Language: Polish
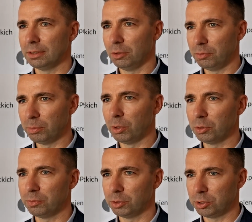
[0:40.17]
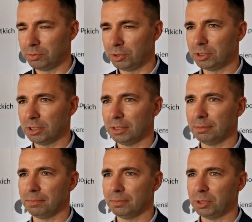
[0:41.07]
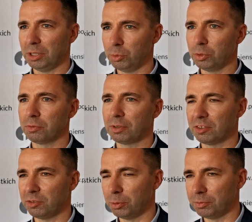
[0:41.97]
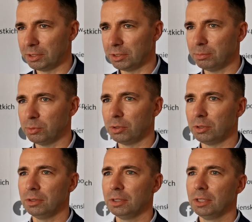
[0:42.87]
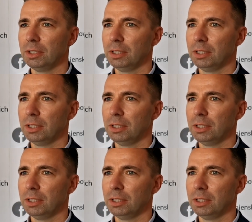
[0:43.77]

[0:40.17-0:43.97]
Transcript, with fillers: do wyborów i oczywiście przejmując władzę w powiecie, było